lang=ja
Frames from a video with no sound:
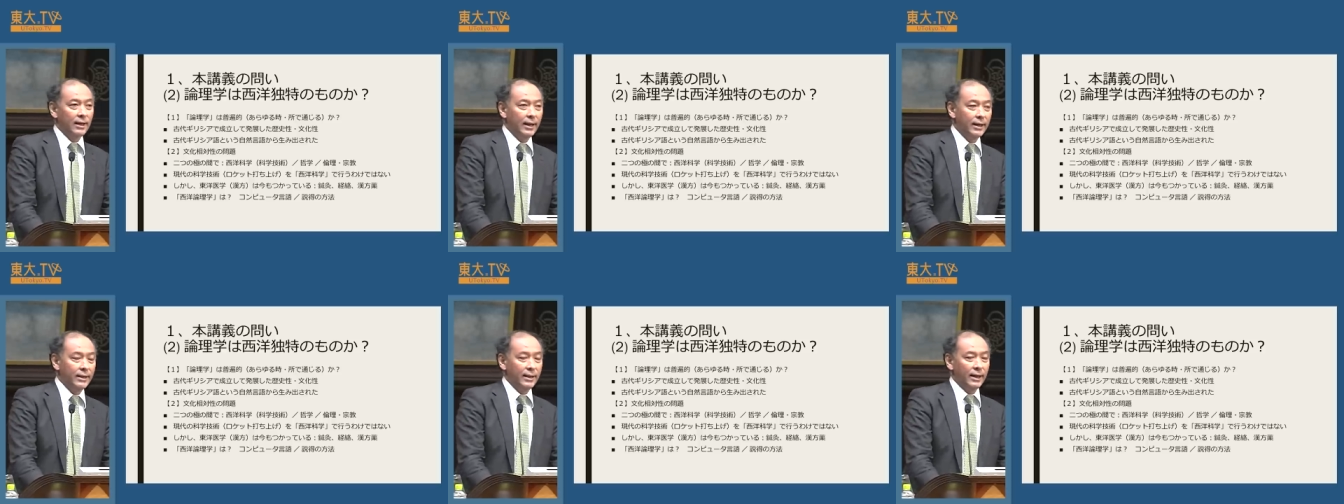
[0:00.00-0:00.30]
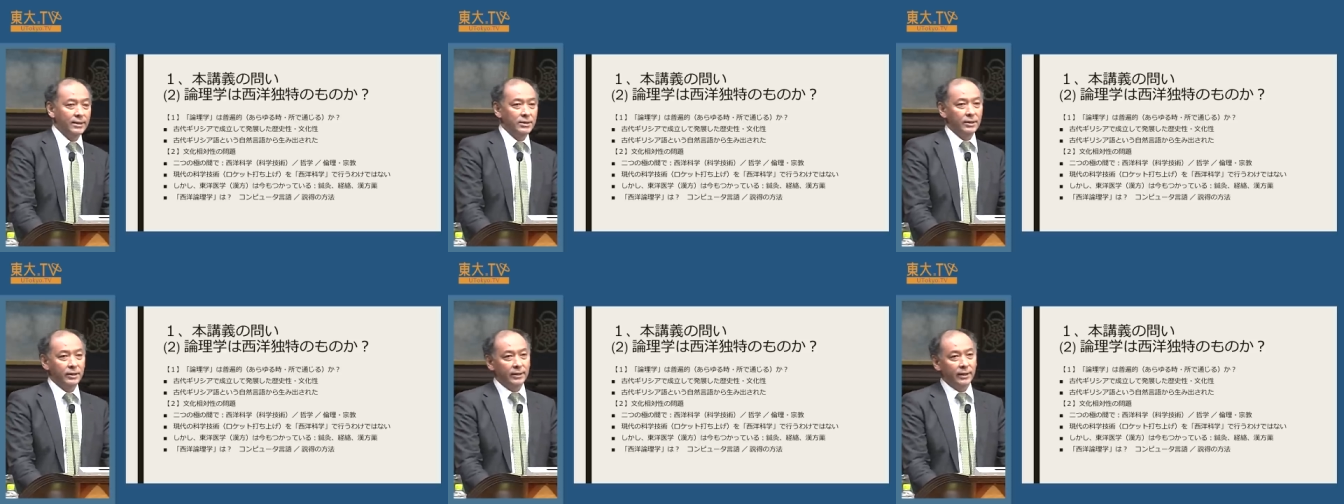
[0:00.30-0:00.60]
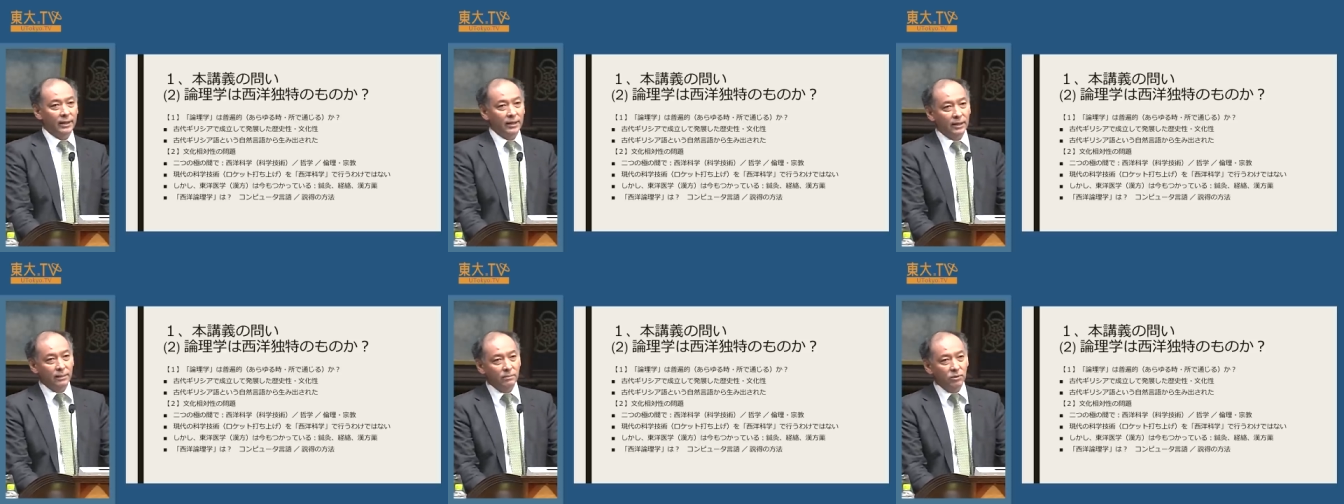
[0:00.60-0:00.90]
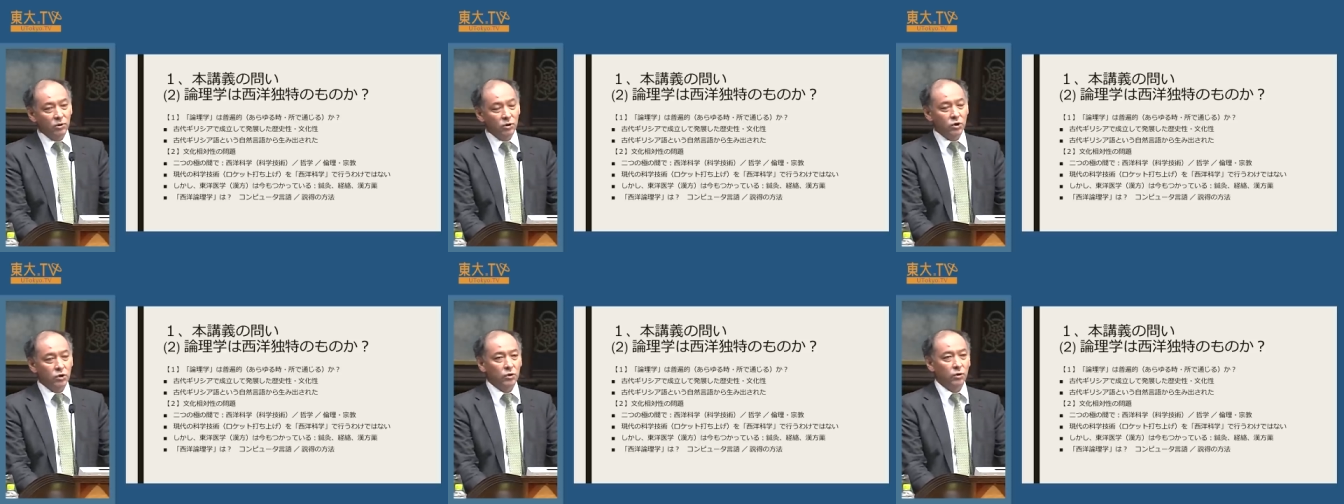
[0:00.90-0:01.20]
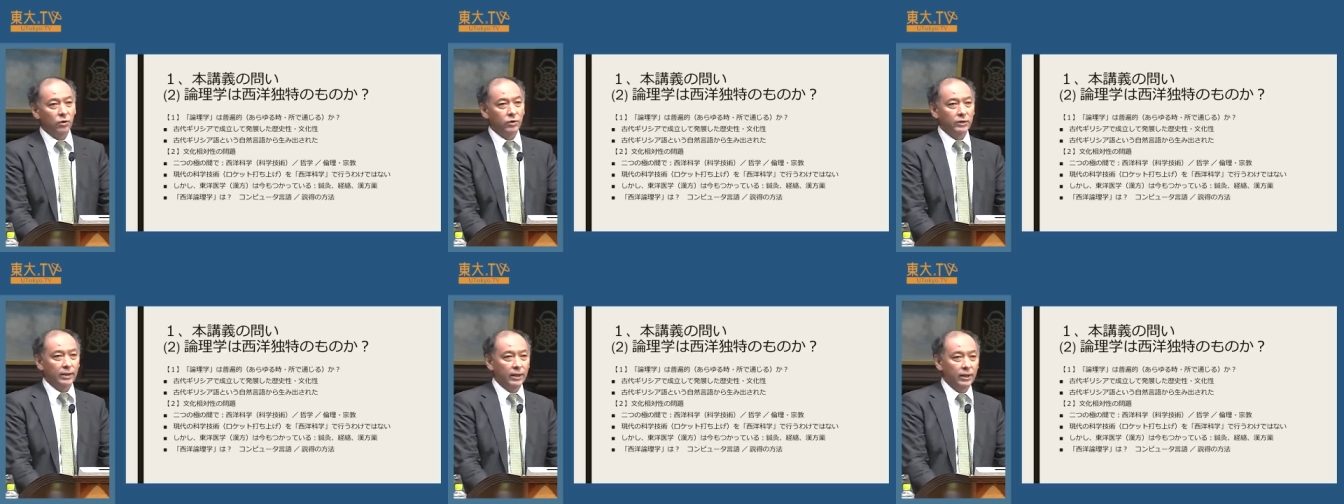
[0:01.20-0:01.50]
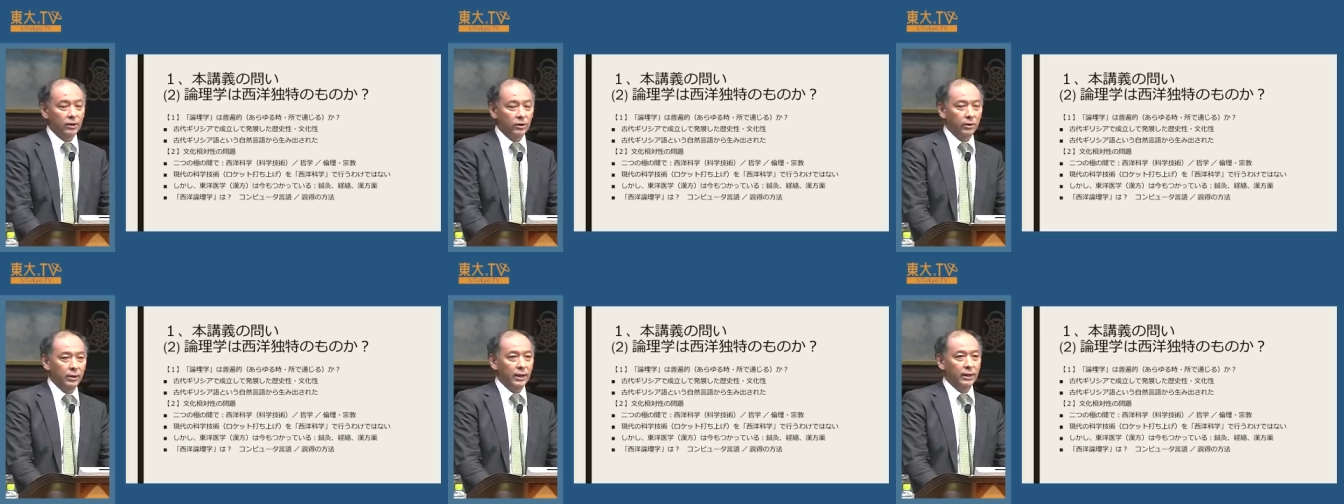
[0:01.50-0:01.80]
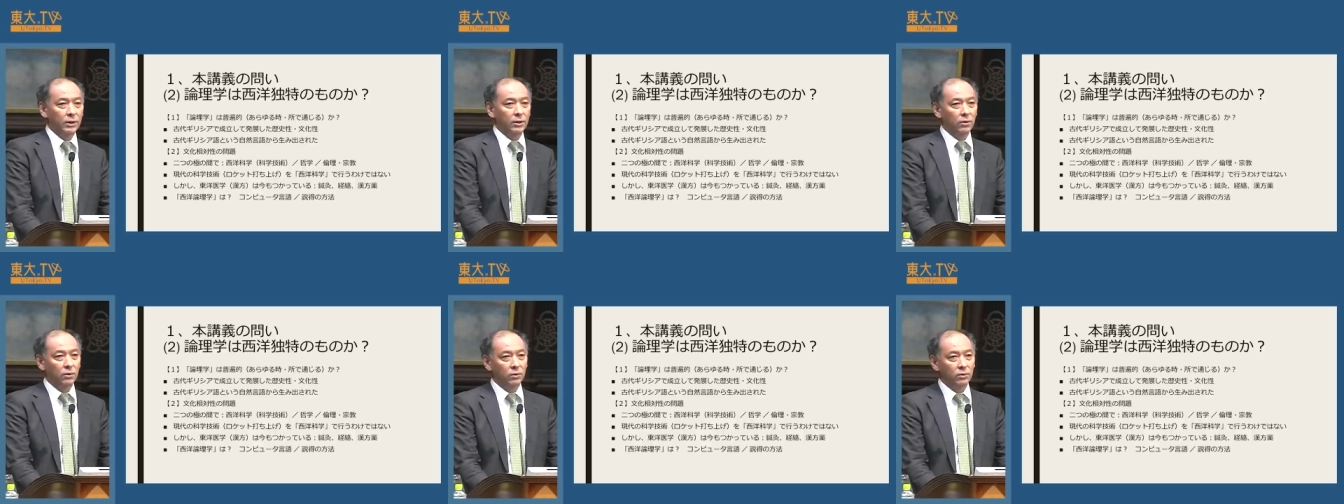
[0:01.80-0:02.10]
あるいはアジアの中でも中国やインド
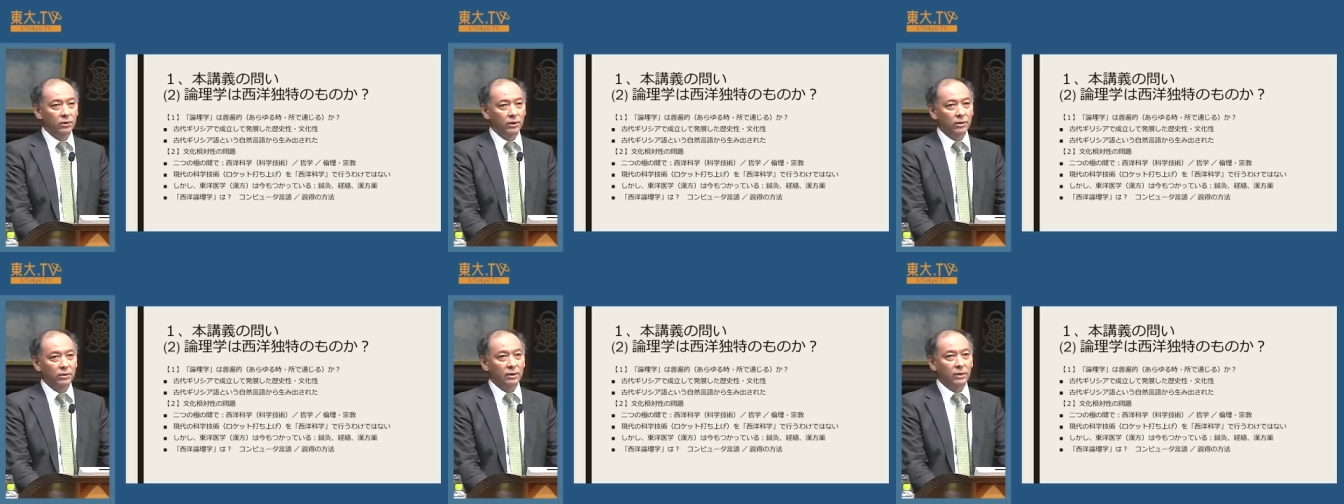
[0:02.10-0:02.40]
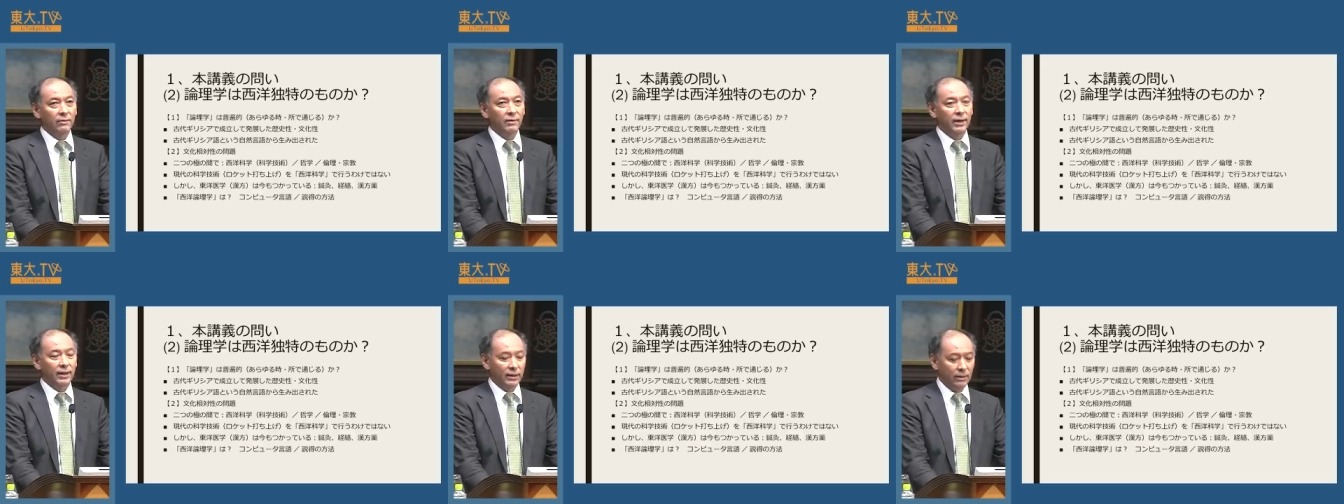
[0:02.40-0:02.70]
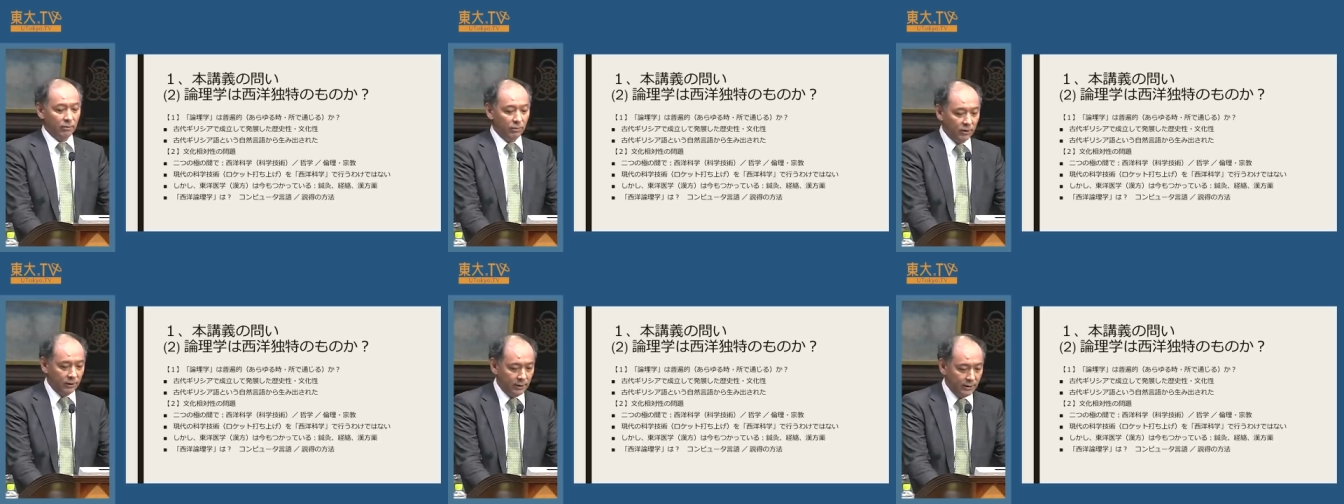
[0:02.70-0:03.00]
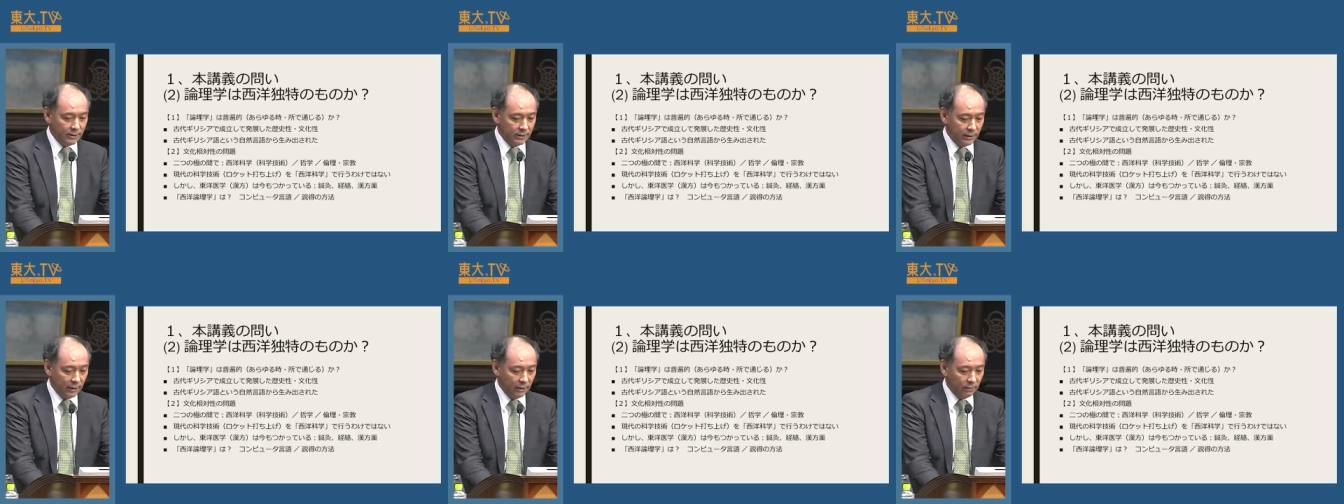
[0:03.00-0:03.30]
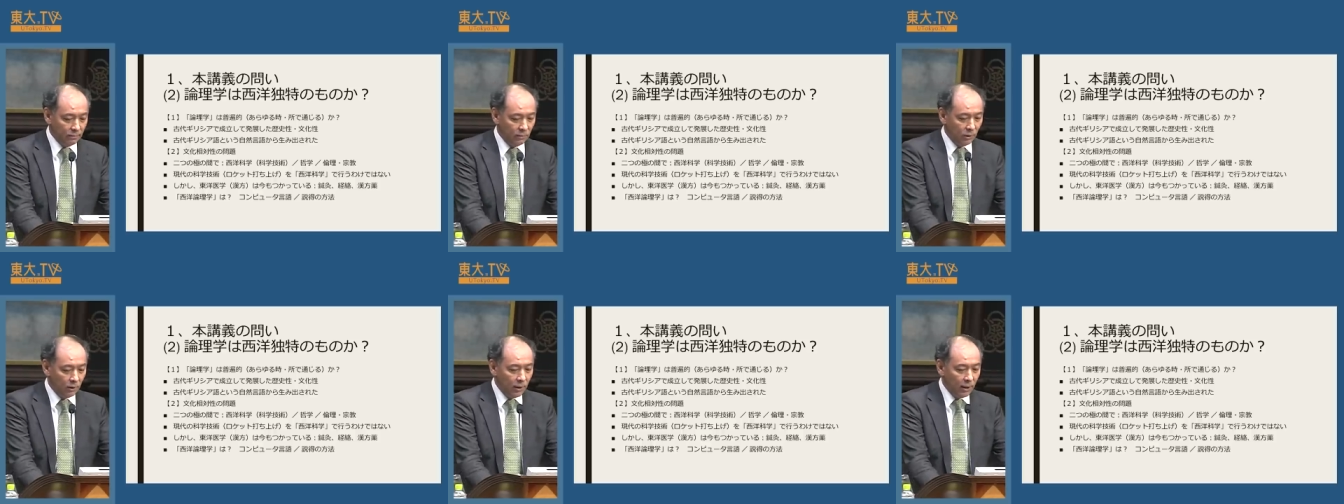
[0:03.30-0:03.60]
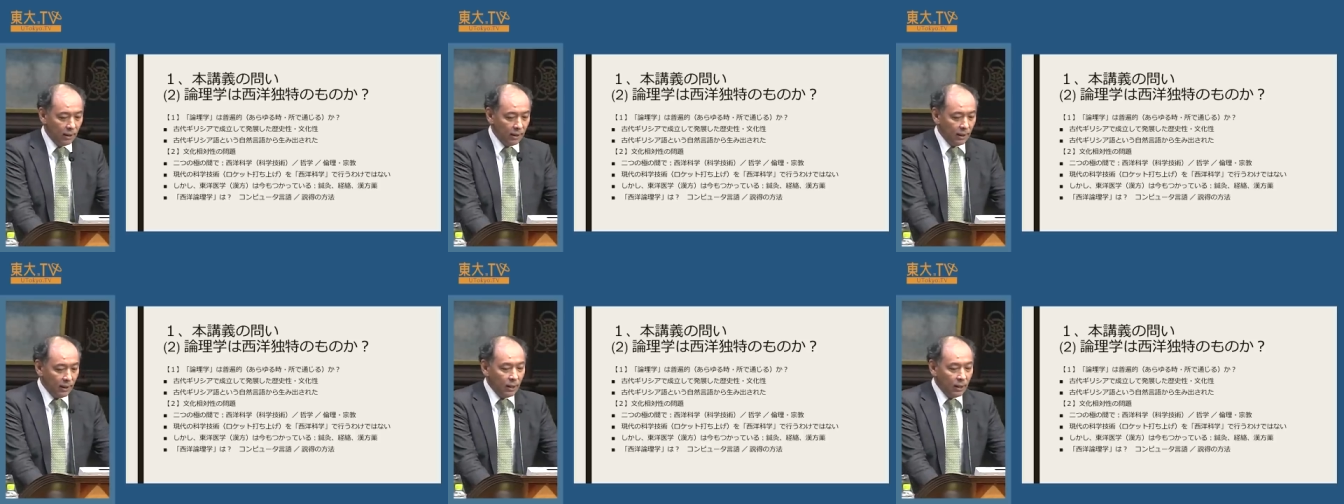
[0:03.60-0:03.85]
や日本というふうに分けてもいいんですけども